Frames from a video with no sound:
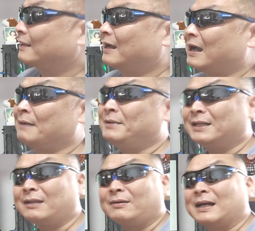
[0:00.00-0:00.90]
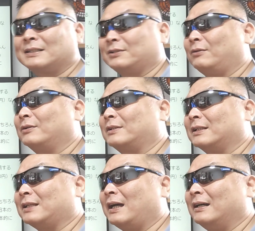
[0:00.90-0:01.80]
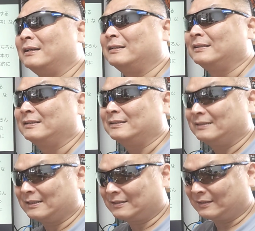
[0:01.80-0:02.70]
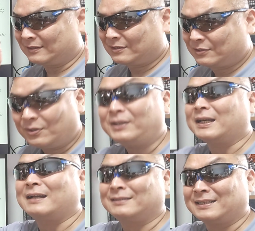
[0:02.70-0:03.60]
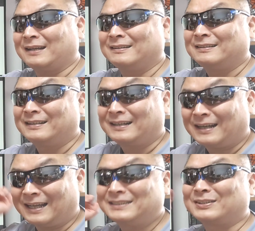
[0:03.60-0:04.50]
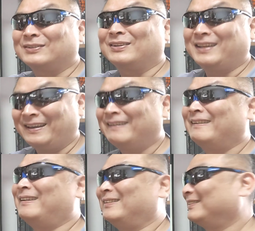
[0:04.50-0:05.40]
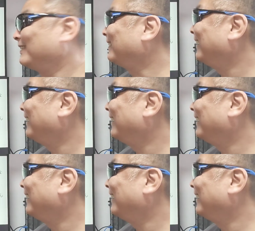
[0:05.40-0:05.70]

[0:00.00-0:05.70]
とはアメリカとかあっちの方ってさ距離があるじゃん配送のね本当